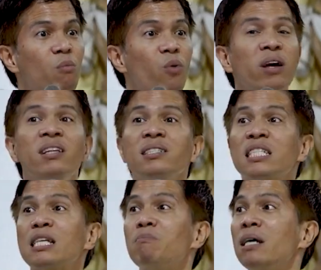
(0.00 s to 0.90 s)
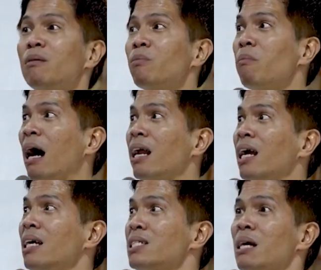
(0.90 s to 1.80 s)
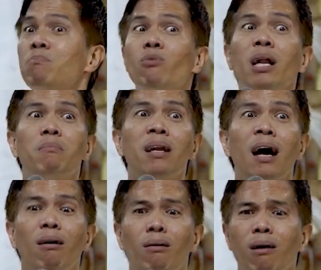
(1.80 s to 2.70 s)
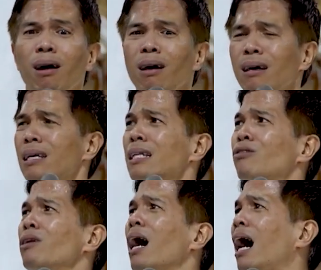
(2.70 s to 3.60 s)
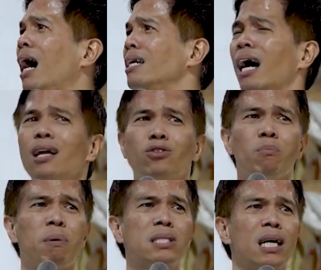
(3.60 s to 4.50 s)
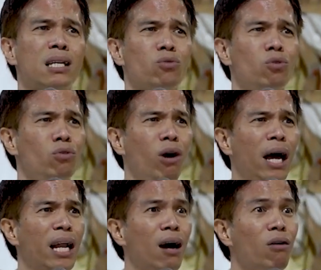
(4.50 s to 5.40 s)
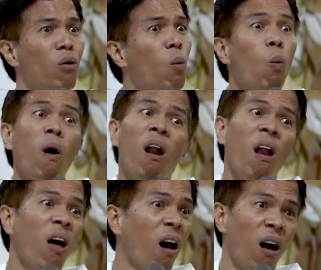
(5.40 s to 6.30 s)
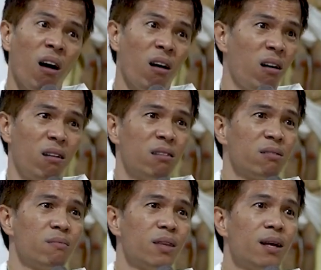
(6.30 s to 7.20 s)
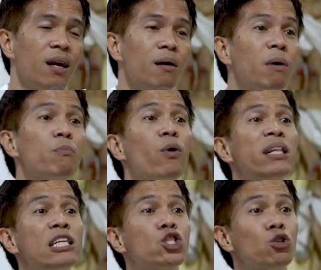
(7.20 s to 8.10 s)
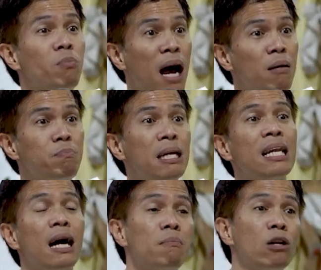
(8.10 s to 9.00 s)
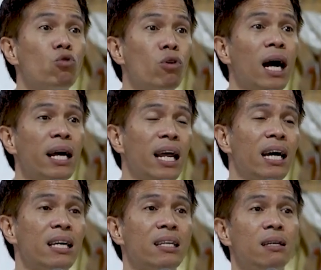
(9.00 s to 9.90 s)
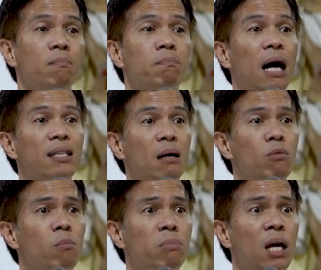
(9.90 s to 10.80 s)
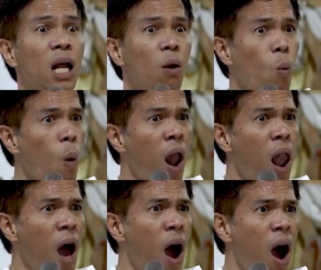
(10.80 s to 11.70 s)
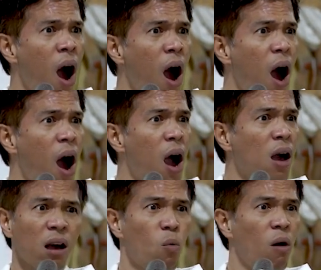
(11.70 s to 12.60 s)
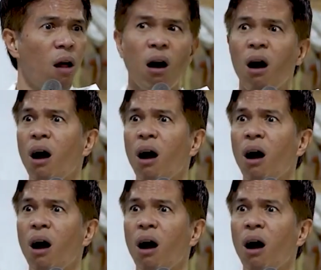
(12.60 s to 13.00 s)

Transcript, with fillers: Pwedeng sasabihin, Mare, sab mo naman ako. Hindi ko na kaya itong pasakit ulong anak ko. Wala. May pwedeng suma bilang manugang ng impakta mong biyanan. Wala. Ikaw lang.